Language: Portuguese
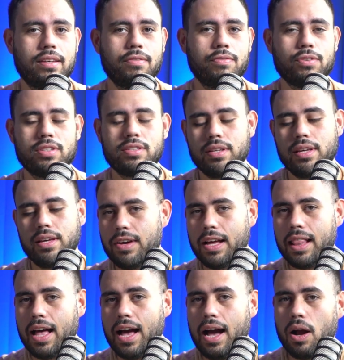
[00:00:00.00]
que você vai
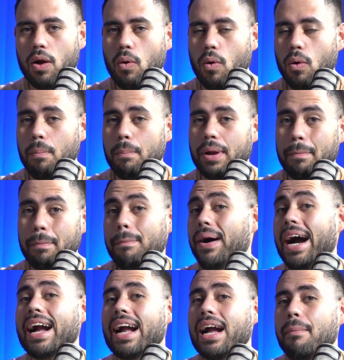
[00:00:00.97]
lá, compra,
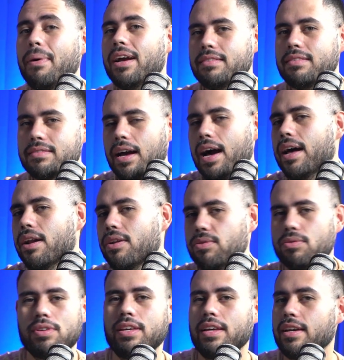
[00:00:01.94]
paga mais caro
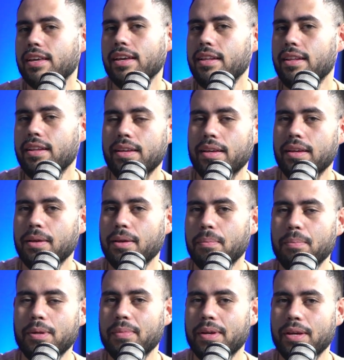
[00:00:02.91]
do que aquele
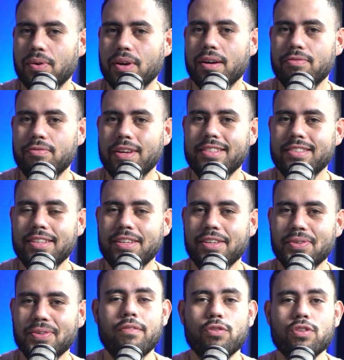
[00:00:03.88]
primeiro
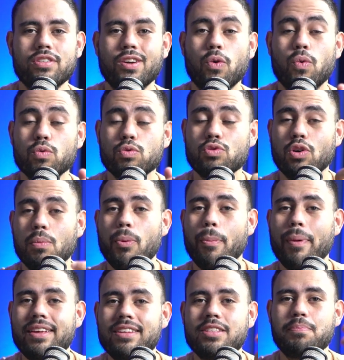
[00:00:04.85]
cafezinho e você consome
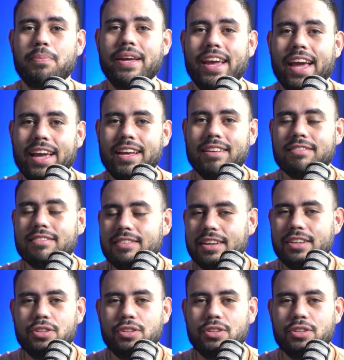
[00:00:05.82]
uma experiência, é